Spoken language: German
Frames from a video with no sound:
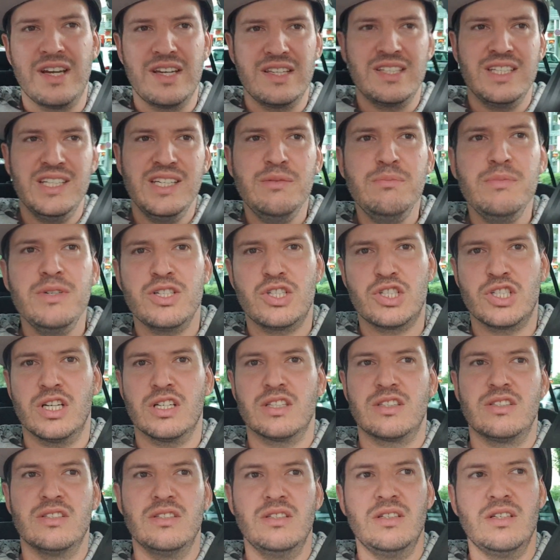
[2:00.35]
ein Image
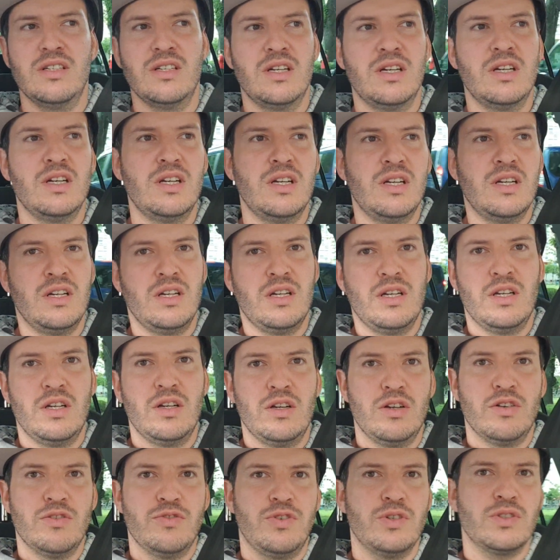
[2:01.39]
hatte
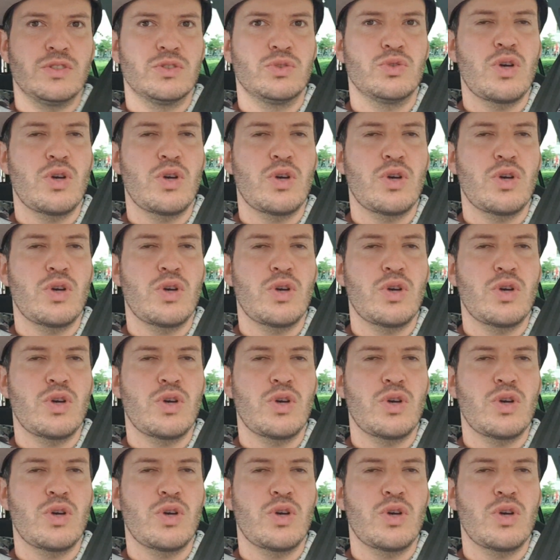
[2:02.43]
von